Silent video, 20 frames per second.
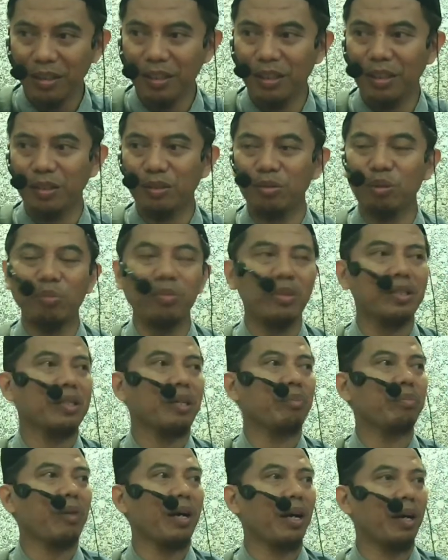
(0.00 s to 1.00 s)
itu
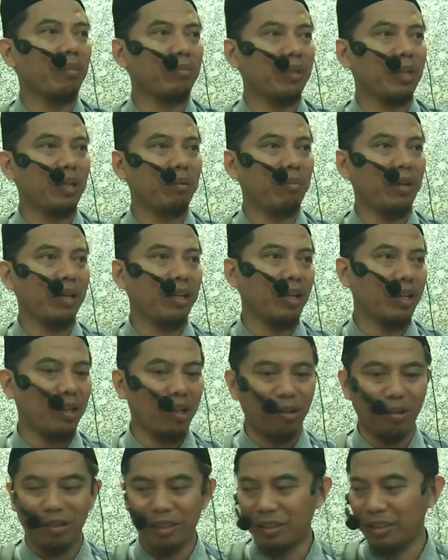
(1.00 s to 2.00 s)
bisa paham dari mana
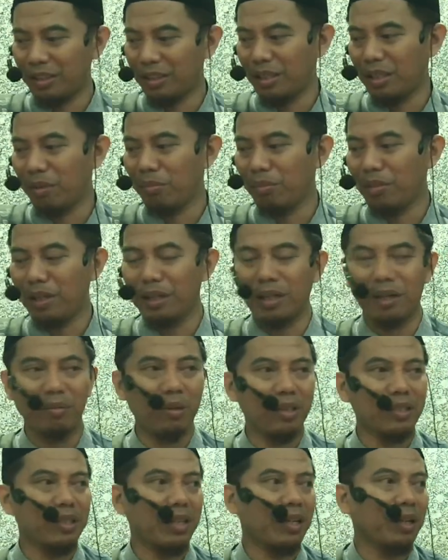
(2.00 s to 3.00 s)
kalau kita tidak mengenal
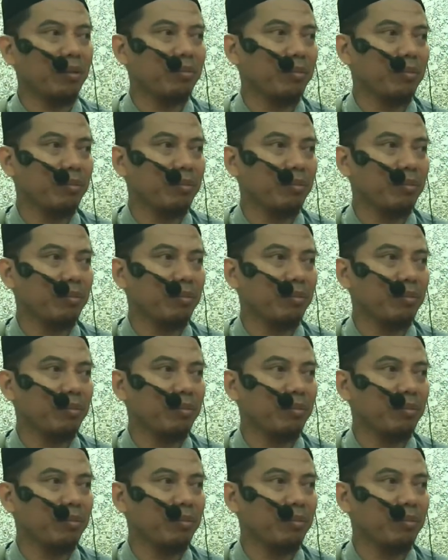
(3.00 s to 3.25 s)
bahasa Arab?